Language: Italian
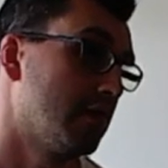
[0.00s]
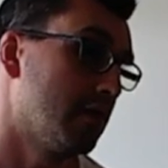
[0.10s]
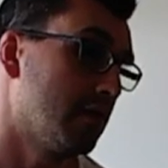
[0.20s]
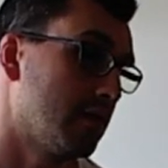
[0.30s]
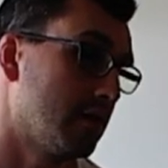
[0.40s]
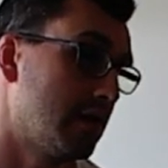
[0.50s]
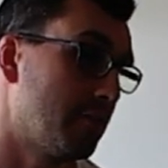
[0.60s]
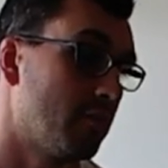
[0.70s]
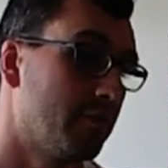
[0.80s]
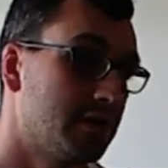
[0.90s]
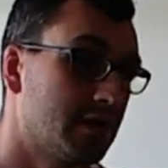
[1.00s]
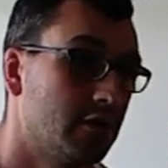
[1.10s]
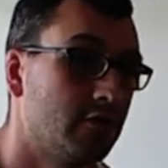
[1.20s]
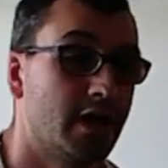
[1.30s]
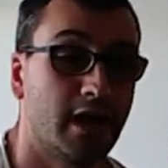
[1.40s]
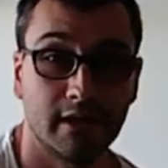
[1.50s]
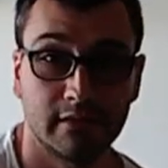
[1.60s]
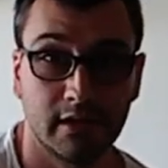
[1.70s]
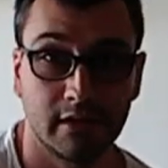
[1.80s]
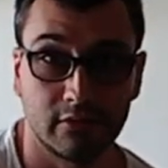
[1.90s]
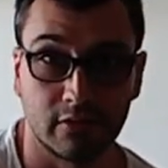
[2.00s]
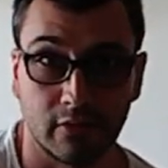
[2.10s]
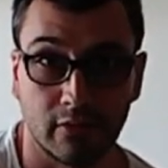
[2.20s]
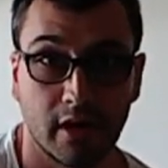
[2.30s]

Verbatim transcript: Uh, la pompa di calore è dentro,